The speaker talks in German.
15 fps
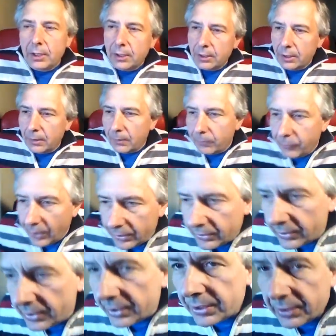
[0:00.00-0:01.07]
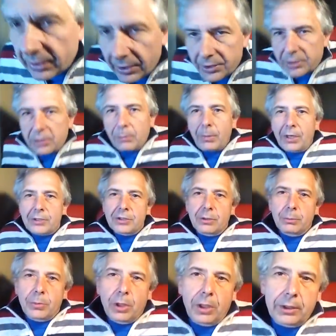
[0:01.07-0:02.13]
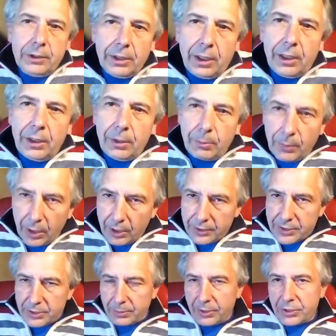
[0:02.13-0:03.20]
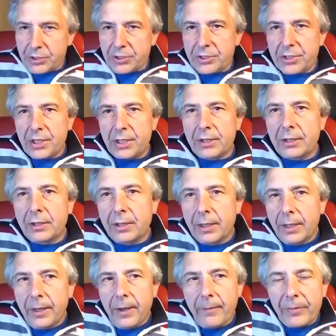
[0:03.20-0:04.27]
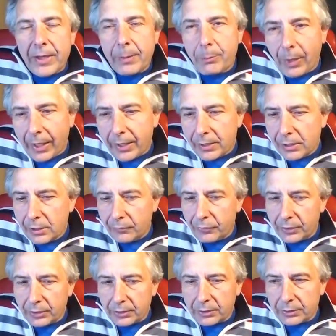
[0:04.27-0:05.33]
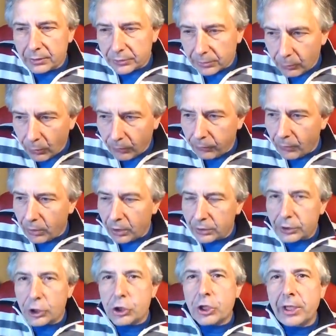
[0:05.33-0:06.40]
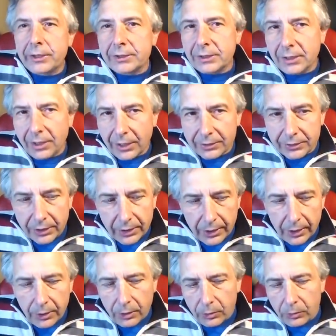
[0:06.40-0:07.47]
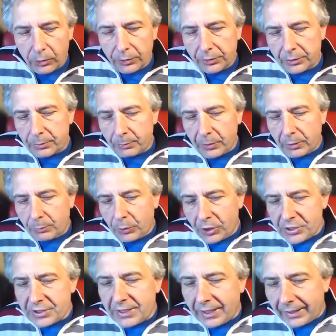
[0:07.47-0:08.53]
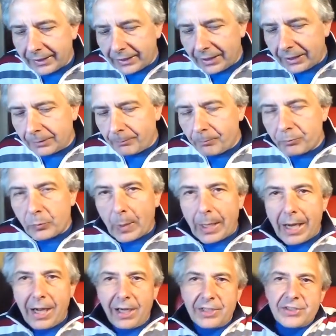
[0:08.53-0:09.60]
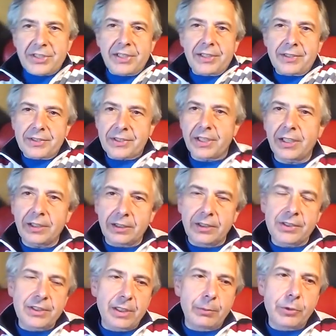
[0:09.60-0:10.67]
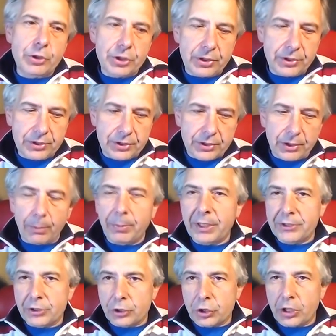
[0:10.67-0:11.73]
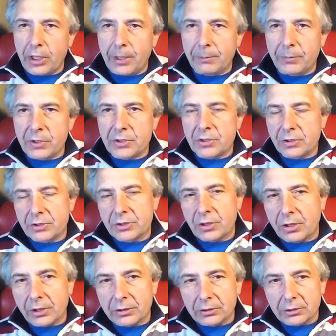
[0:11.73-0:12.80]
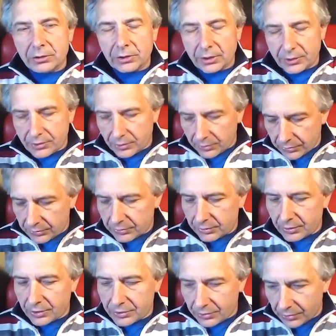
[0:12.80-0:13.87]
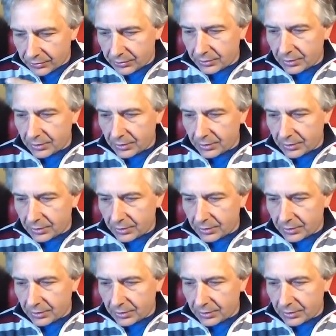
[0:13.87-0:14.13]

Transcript: Äh, Fakt ist, dass der Max von Baden an dem 28.10. die Beihilfe zum Hochverrat gestanden hat und mit Posteingang 18.10. ist nämlich dieses Erpresserschreiben des, Sozialen, äh, des